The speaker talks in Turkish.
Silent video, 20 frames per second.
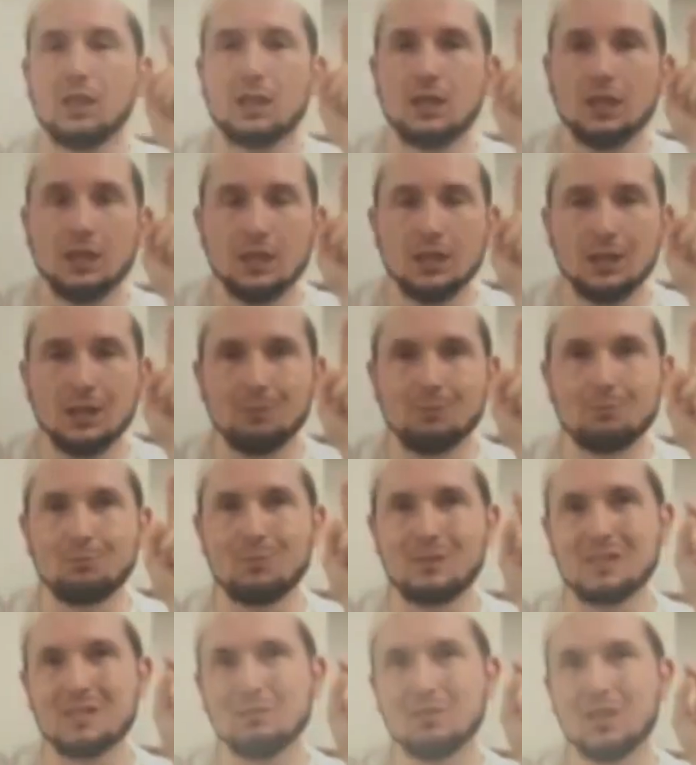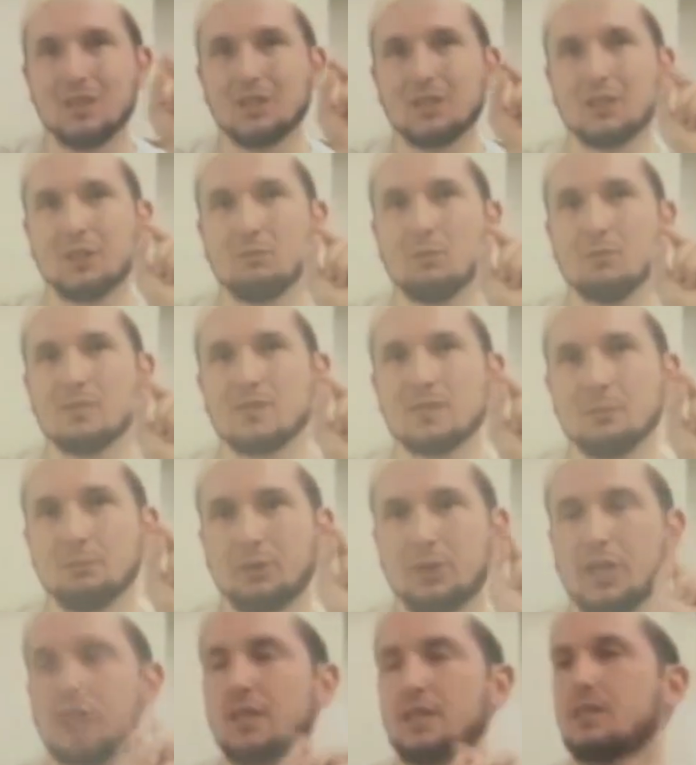Allah bizim aç kalmamızdan
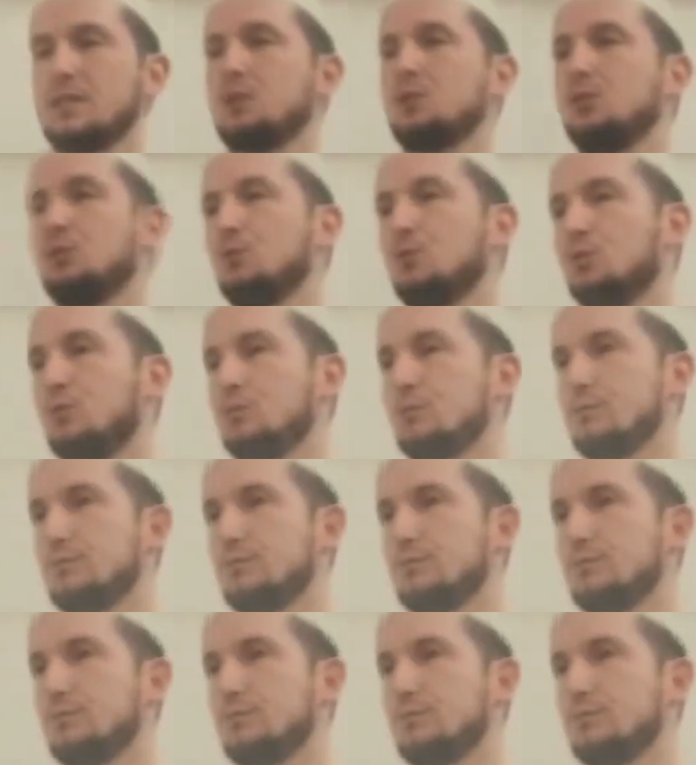bir şey kazanıyor mu?